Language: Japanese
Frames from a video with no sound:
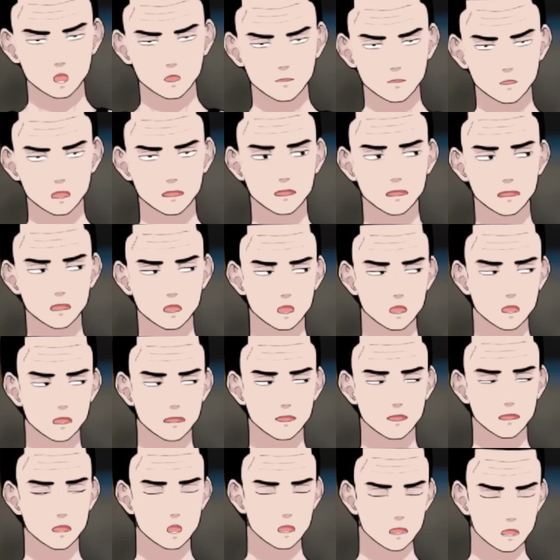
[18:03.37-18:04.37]
だけど、
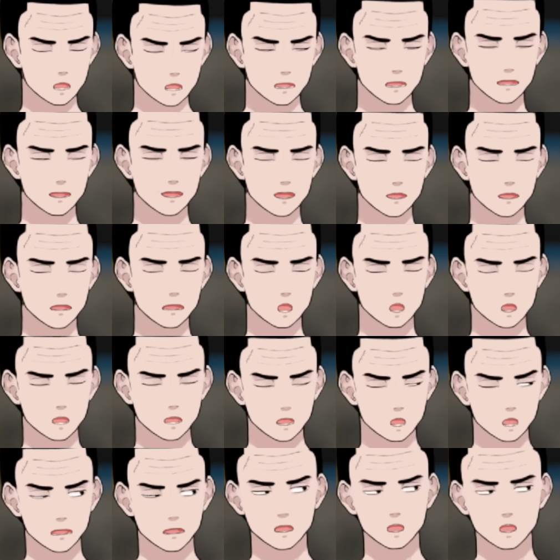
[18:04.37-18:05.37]
それは仲良くしても
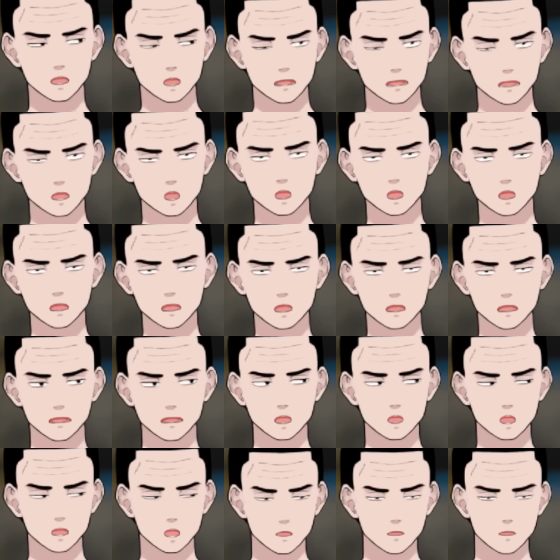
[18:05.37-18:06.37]
らってる、遊んでもらって
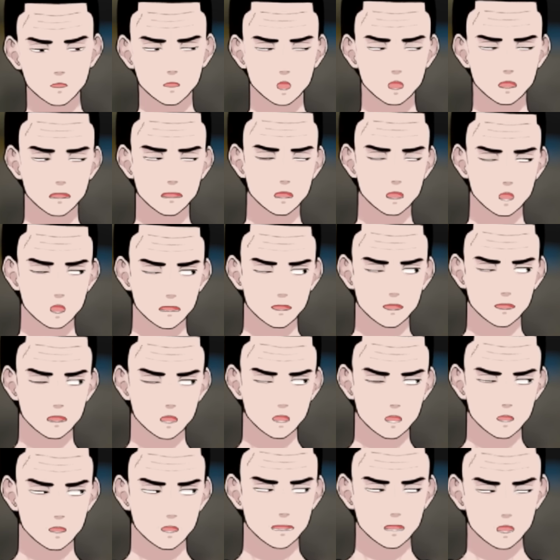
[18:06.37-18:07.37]
る、仲間に
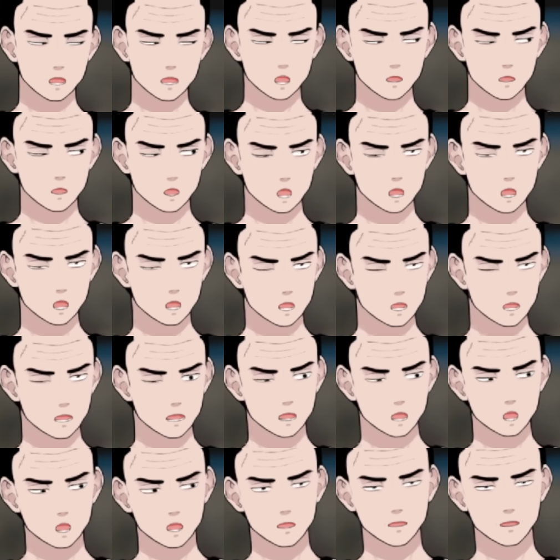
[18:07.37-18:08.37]
なってるっていうふうに
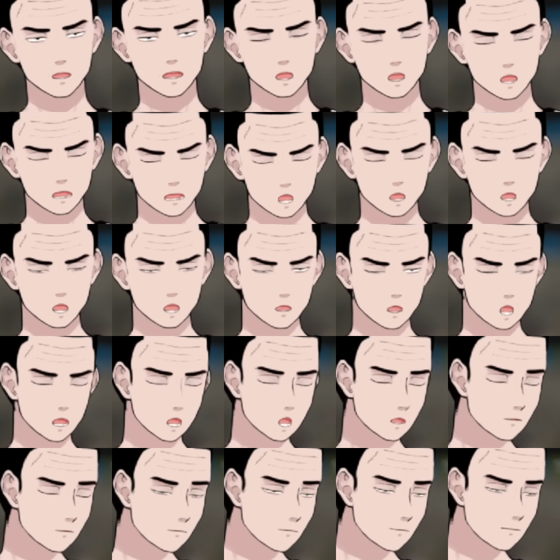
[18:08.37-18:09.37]
思っちゃったって言ってる。
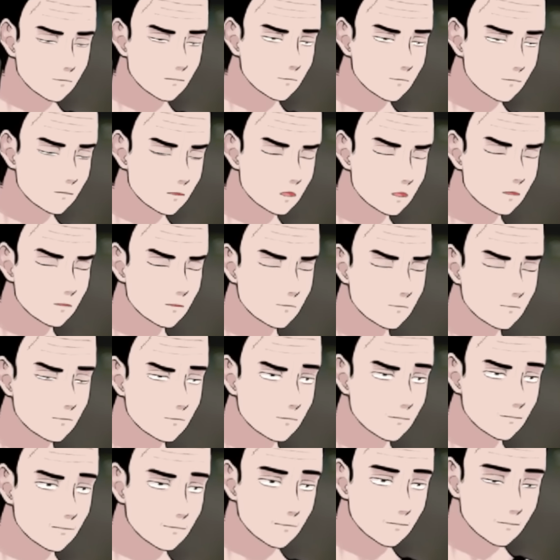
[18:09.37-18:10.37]

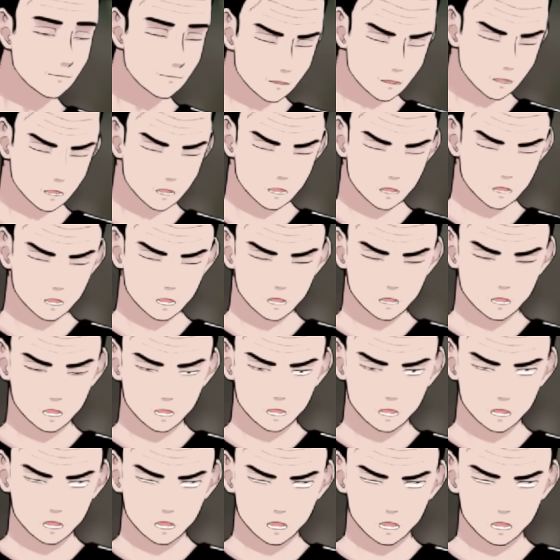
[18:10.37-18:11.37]
うん。